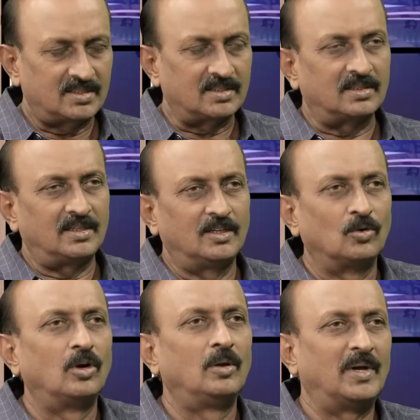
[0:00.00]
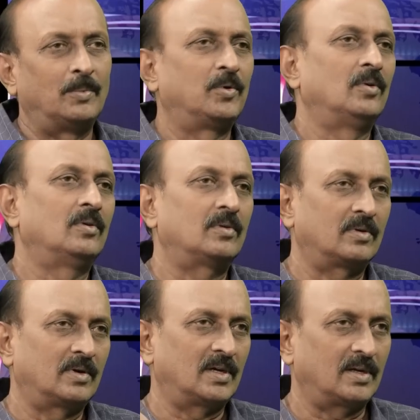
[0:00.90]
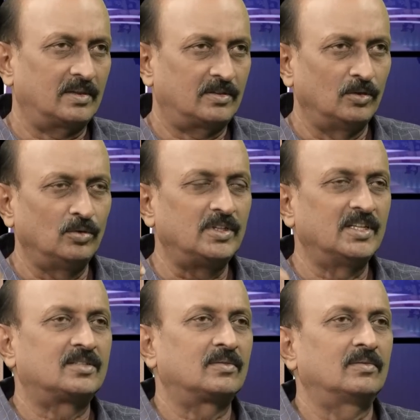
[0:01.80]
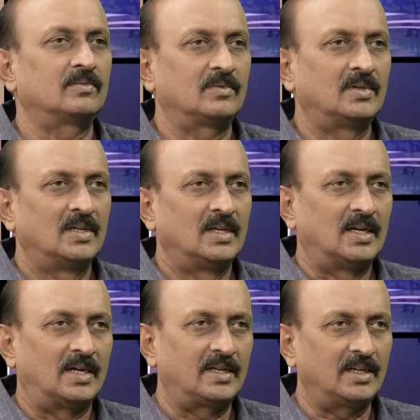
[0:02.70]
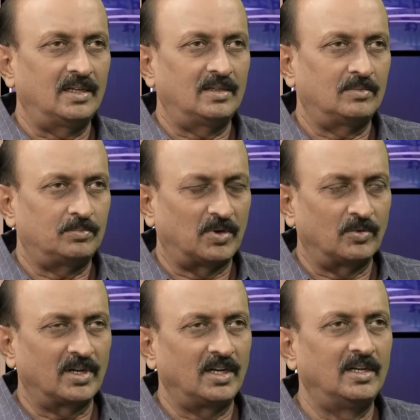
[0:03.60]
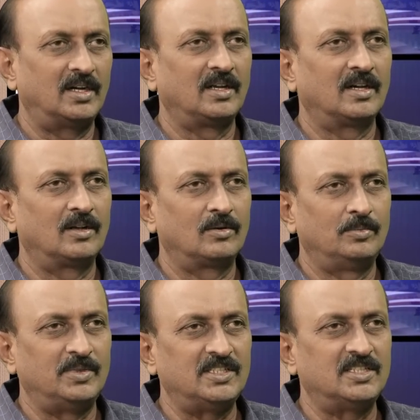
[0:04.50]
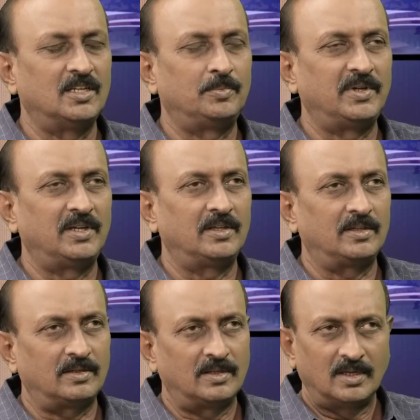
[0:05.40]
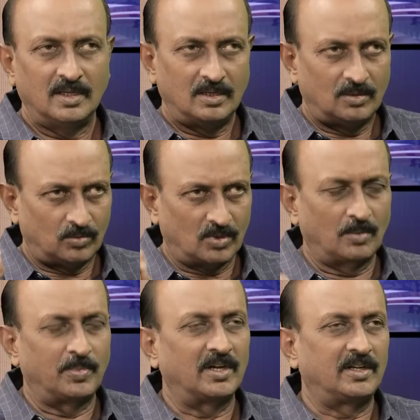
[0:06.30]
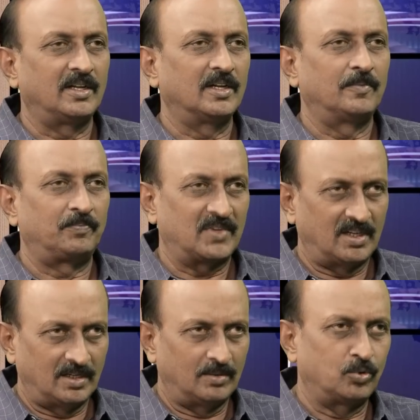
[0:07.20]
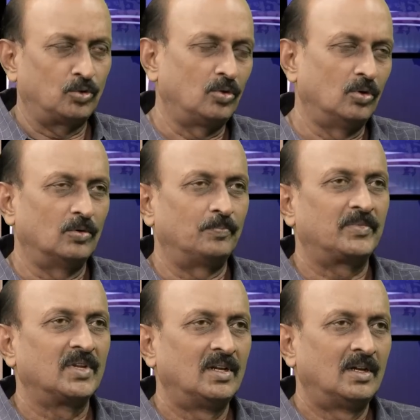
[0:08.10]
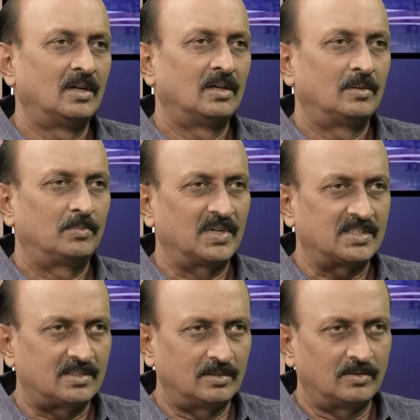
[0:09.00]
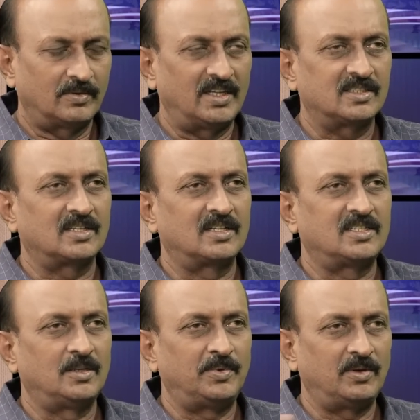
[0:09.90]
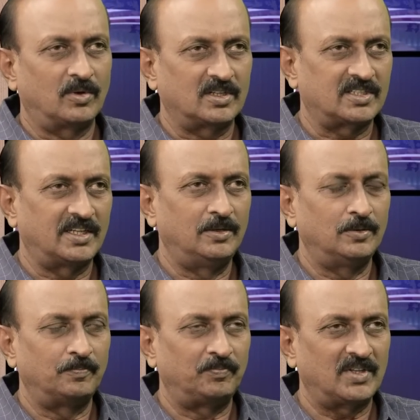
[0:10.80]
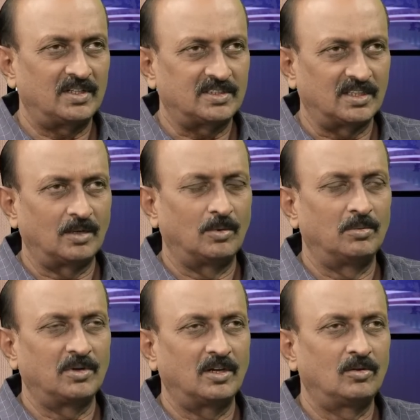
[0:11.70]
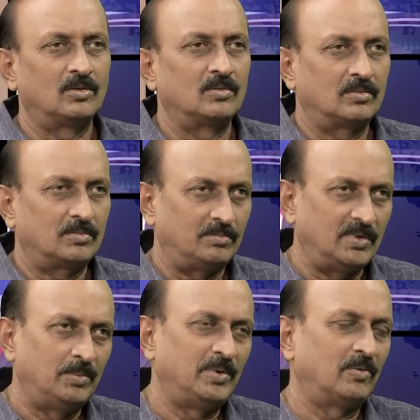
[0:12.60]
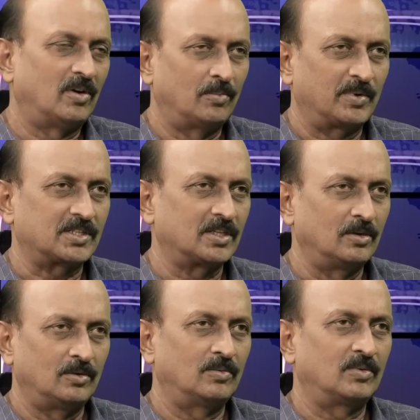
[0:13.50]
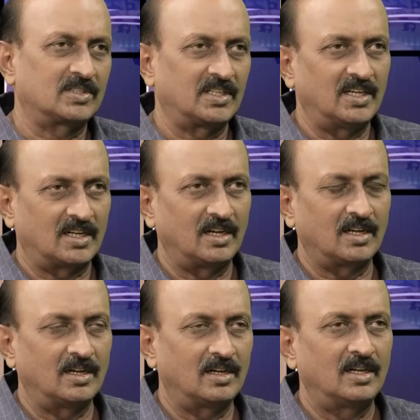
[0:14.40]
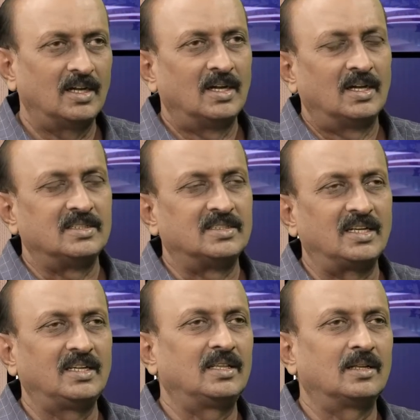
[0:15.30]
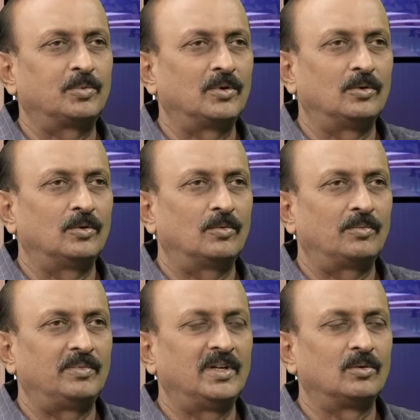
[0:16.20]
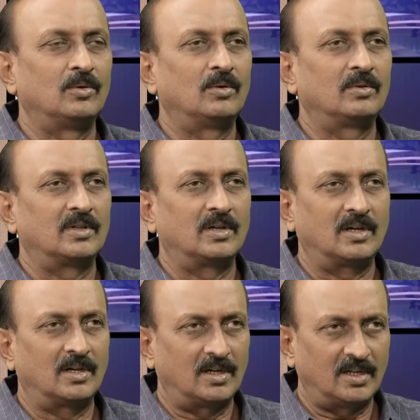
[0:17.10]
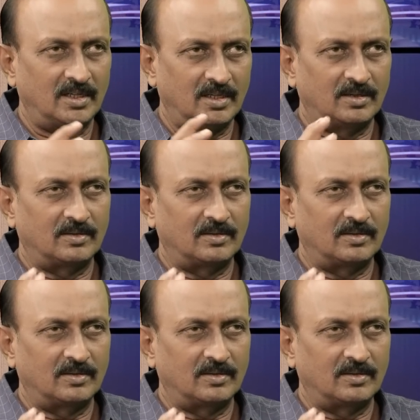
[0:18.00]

ఎస్ ఈ రోడ్ మ్యాప్ తెలుగుదేశం అంటే పవన్ కళ్యాణ్ గారు బీజేపీ ఒక పార్టీగా అంటే పొత్తులో ప్లస్ వైఎస్ఆర్సీపీ ఒక సైడు చంద్రబాబు గారు మేబీ వామపక్షాలు ఒక సైడ్ అట్లాగా జరిగినప్పుడు మీకు అంటే